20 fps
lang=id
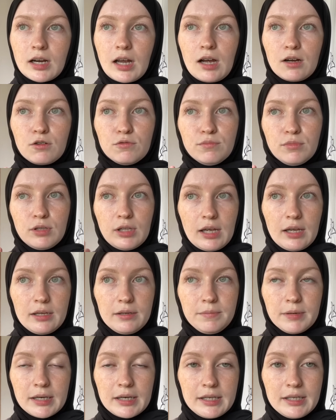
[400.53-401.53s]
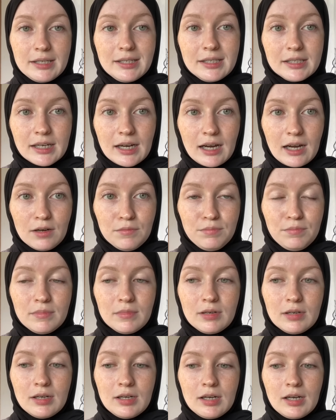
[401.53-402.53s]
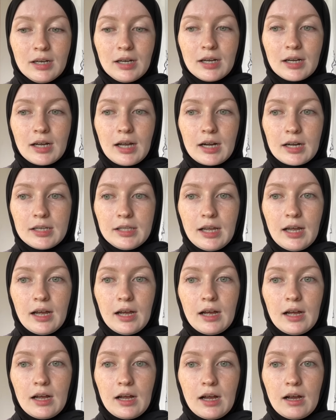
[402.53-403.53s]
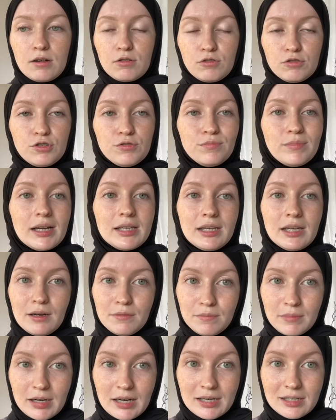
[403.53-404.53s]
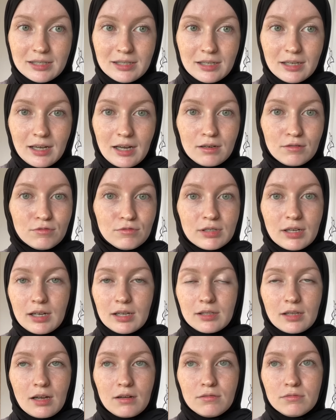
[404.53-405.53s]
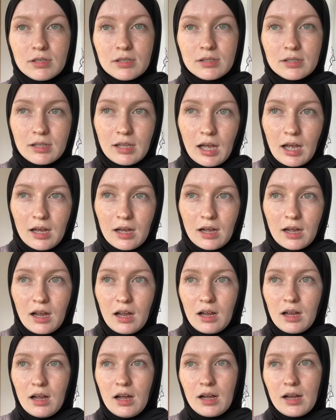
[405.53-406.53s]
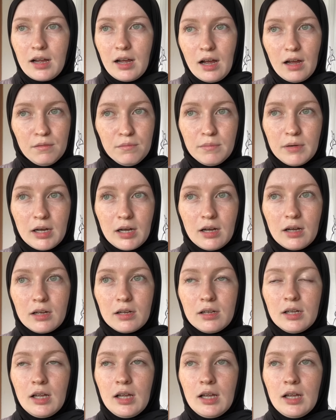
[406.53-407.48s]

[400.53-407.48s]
aku mulai berhijab karena aku cuma nyaman aku nggak tahu tentang agama